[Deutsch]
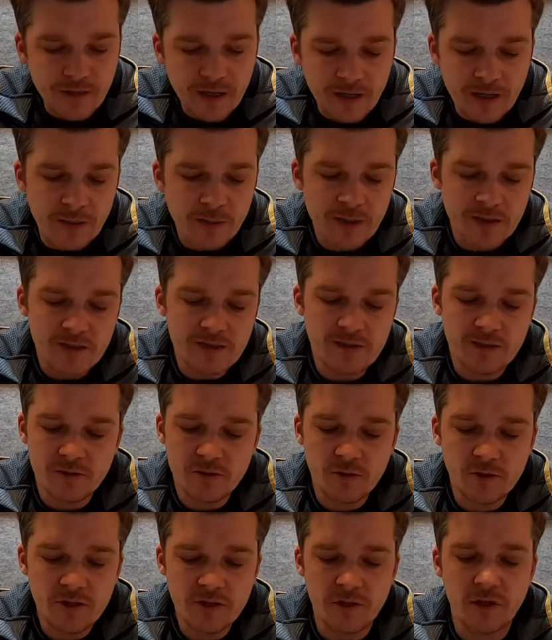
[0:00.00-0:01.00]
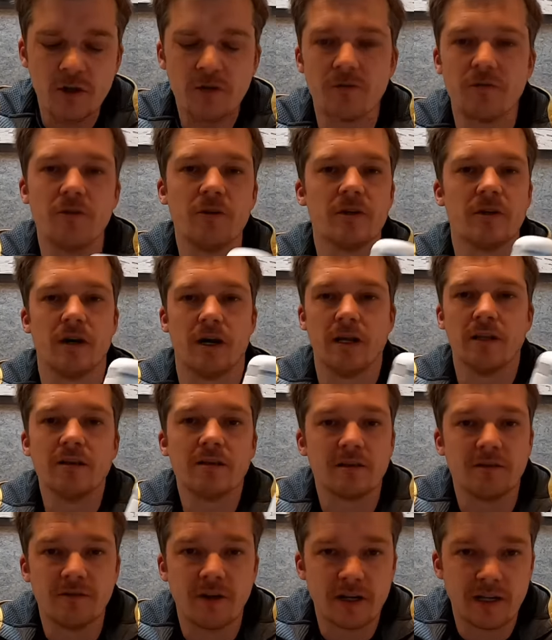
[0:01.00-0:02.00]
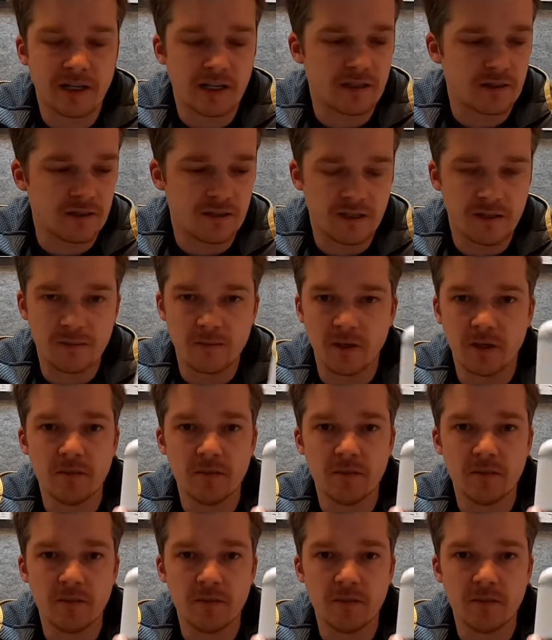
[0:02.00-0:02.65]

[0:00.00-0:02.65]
kann man das natürlich auch für andere Varianten nehmen.